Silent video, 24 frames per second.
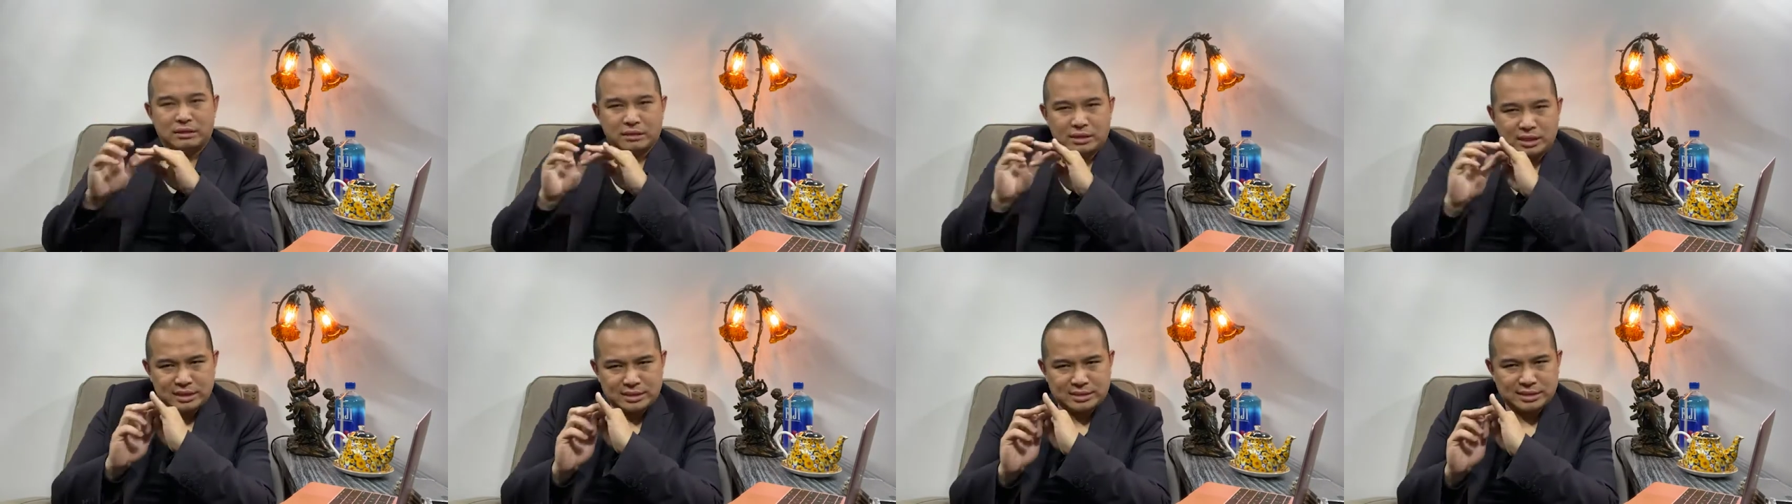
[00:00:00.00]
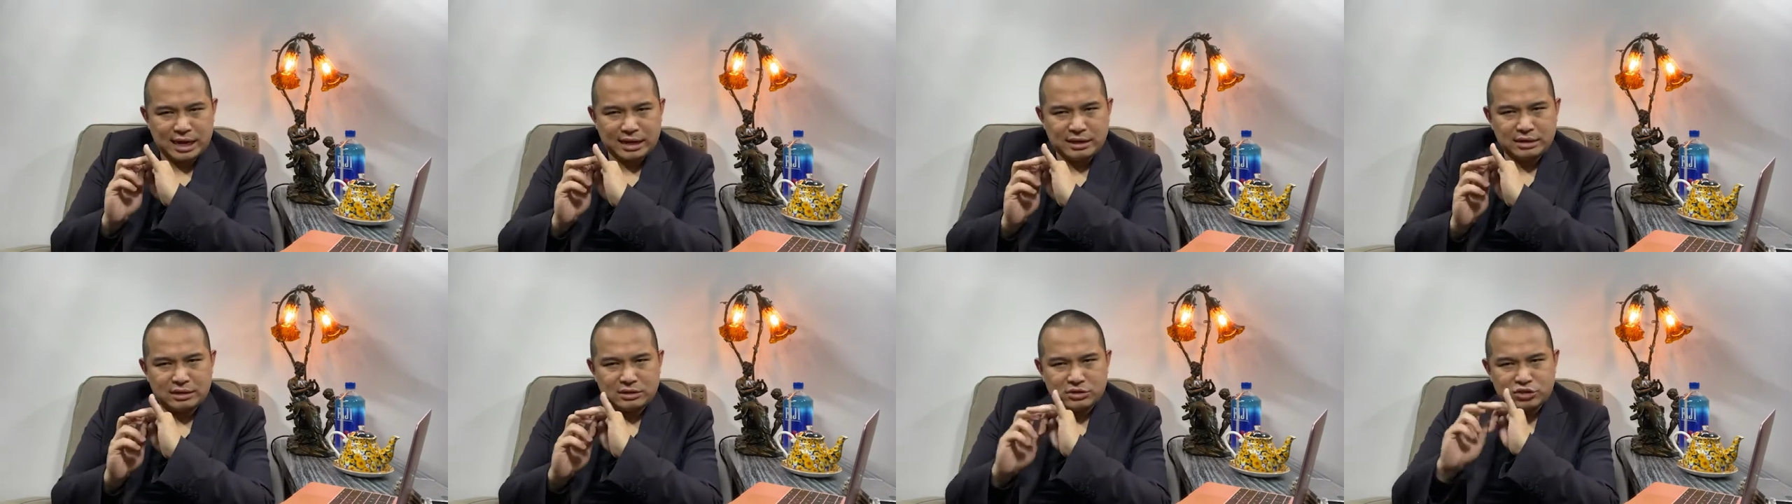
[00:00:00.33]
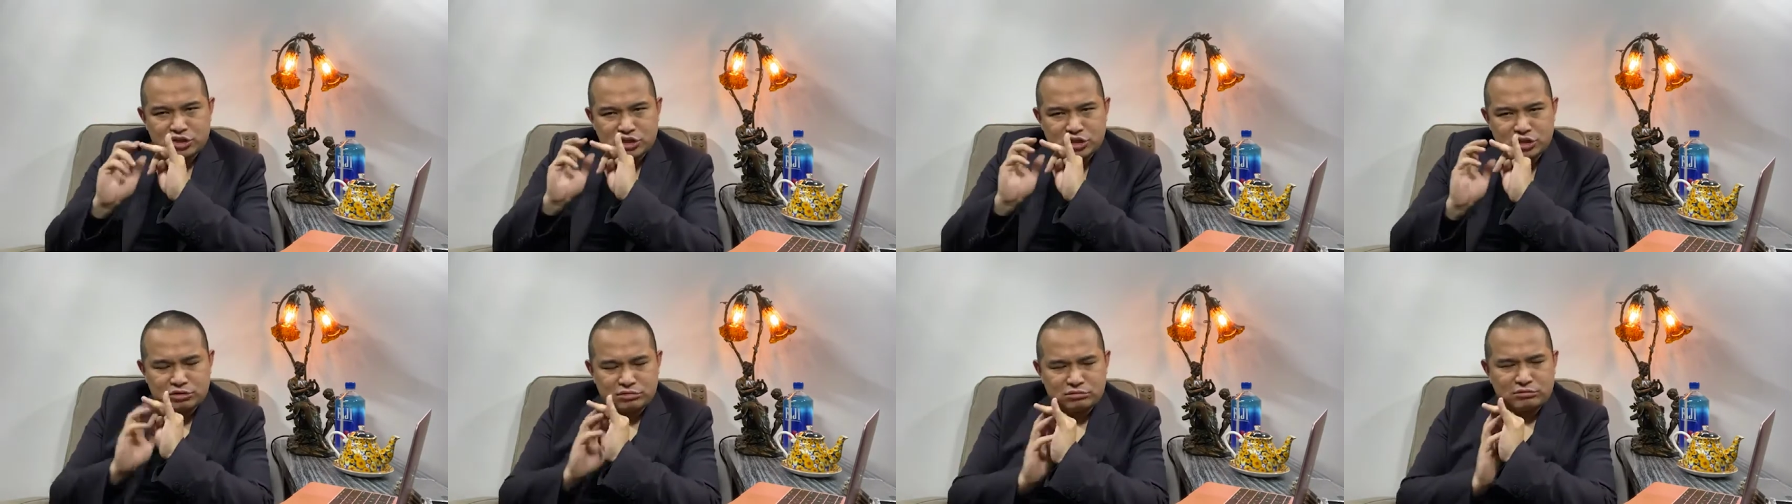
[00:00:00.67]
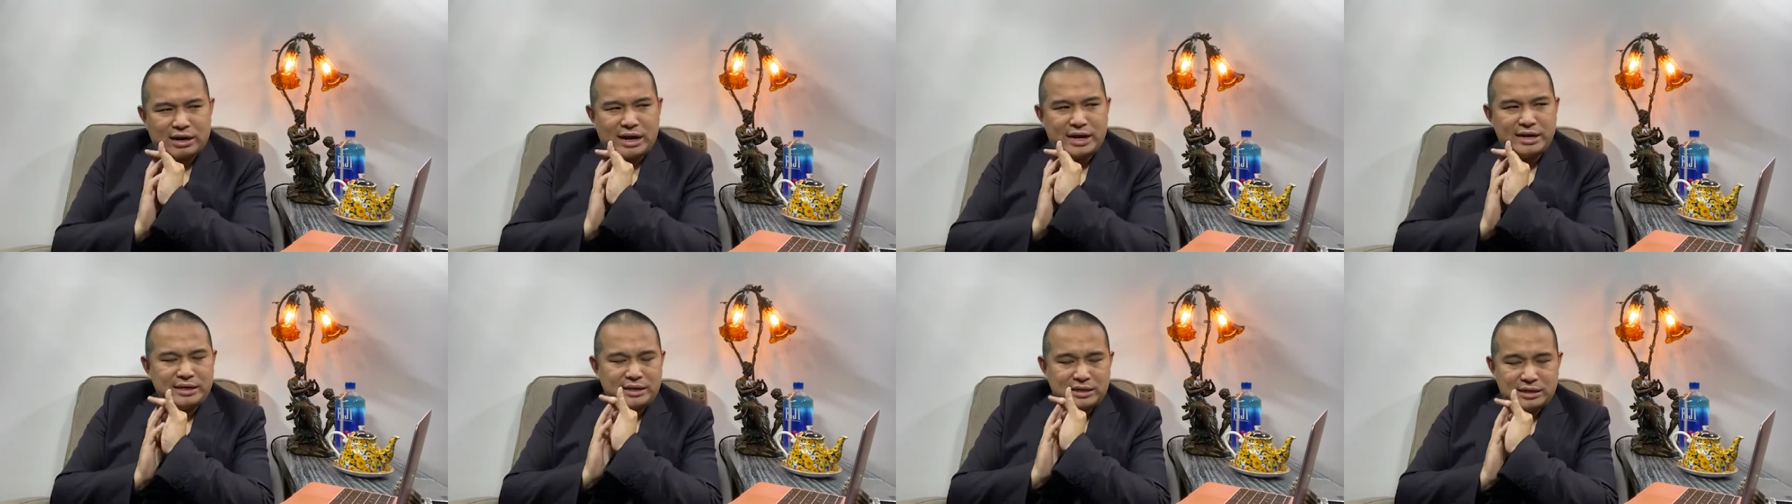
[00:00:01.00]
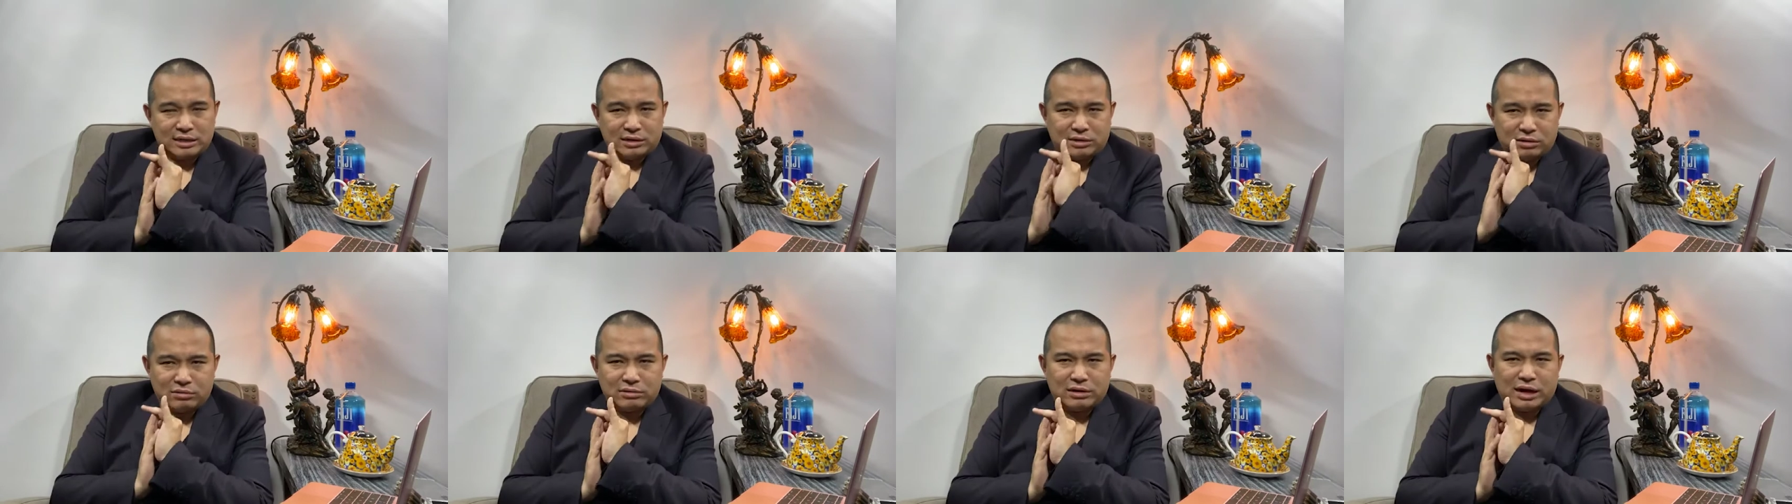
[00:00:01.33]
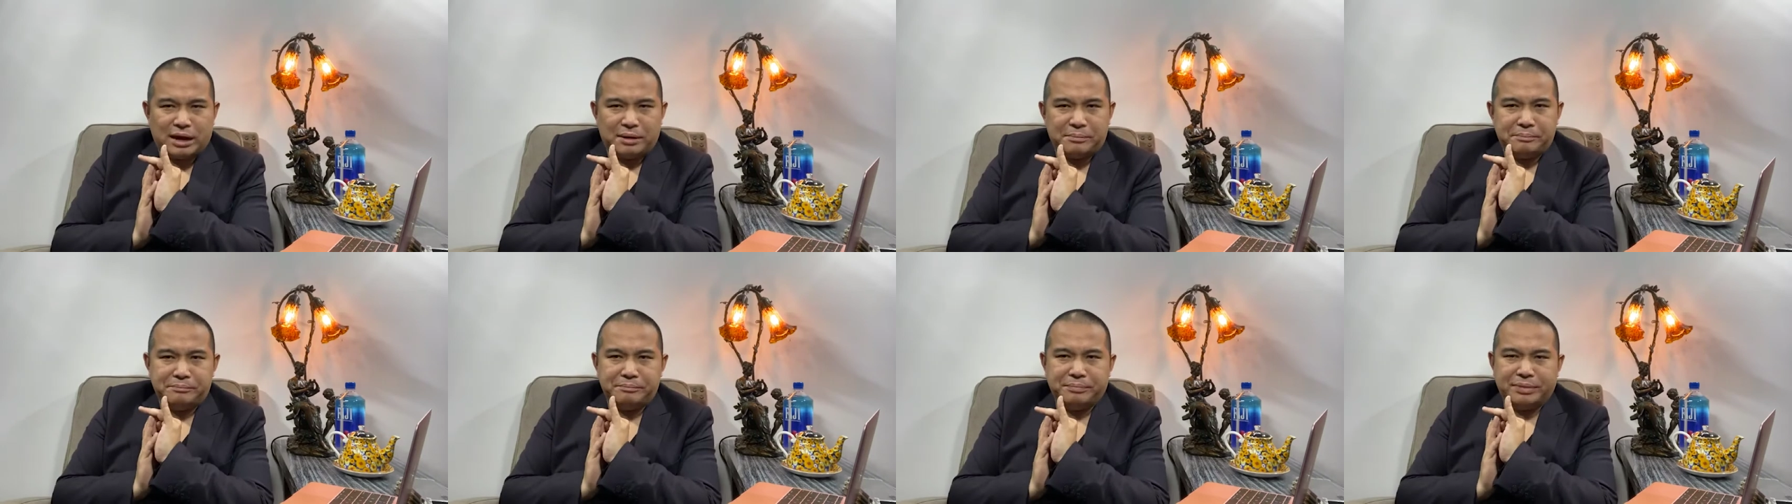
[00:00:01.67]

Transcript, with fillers: 第三个吃完以后啊